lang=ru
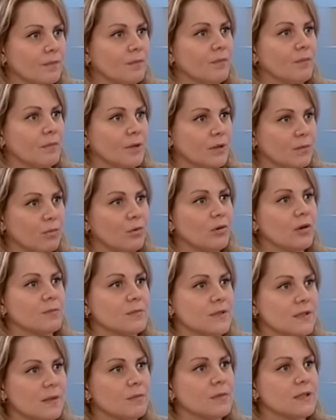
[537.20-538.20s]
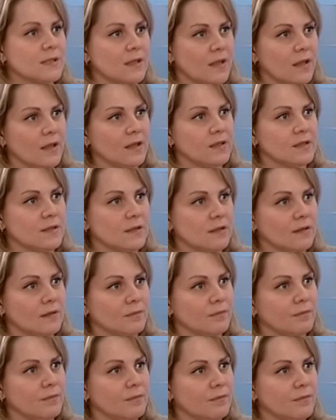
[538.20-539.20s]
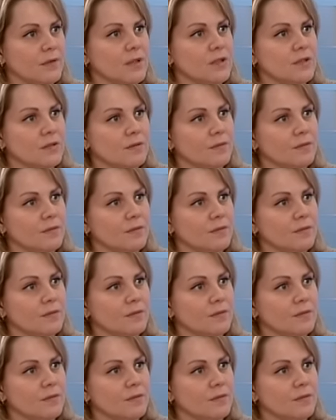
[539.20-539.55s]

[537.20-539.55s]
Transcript: подбором самостоятельно. То есть...